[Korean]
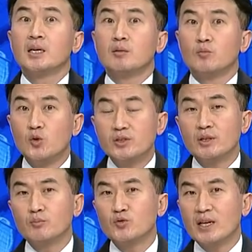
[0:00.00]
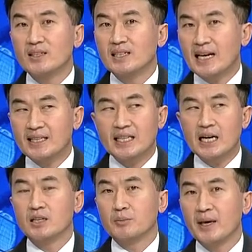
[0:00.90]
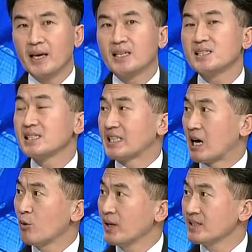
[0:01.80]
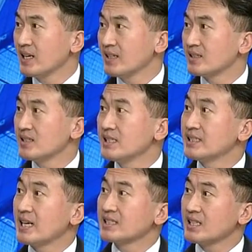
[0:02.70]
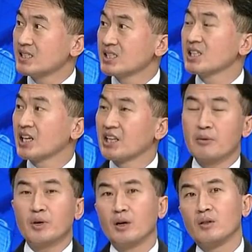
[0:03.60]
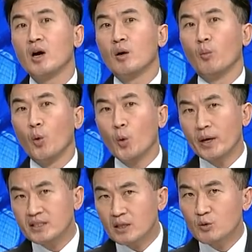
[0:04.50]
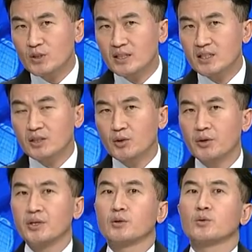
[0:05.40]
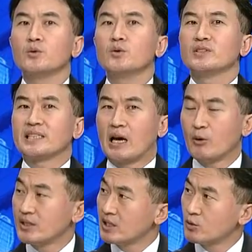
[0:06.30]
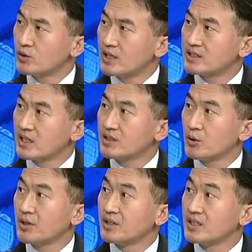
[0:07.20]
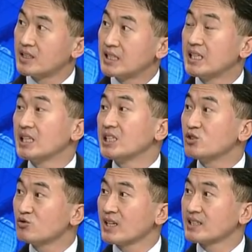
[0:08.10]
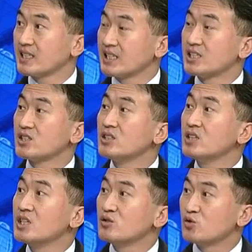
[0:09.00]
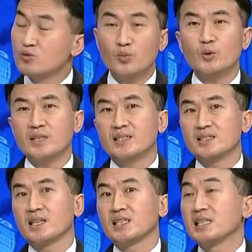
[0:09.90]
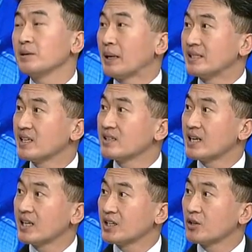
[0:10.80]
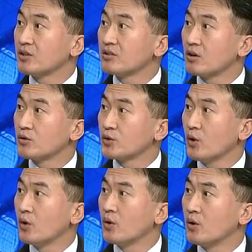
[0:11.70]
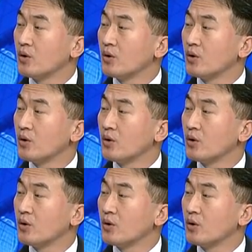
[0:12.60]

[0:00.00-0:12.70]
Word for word: 물적 분할을 한 다음에 그 자회사를 상장시키게 되면 모회사도 상장되어 있고 자회사도 상장되어 있는 이 이중 상장 내지는 중복 상장이 발생을 하게 되는 거고요. LG화학과